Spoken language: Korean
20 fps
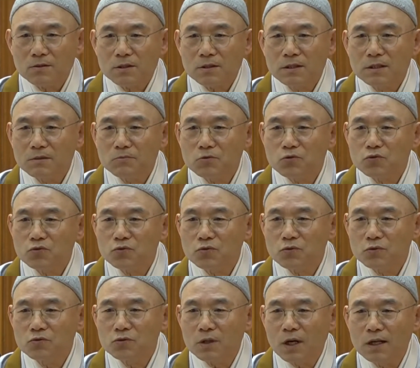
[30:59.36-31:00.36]
그러면
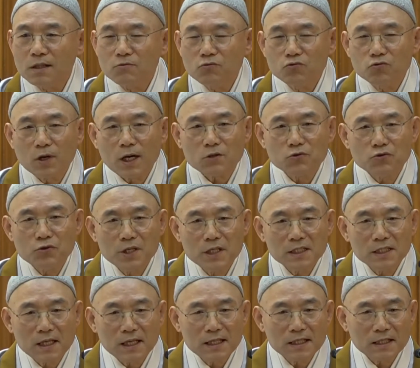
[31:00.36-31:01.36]
누가
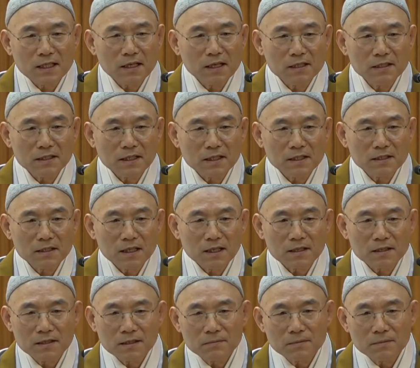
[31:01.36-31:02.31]
주인이냐 이렇게 하니까 이제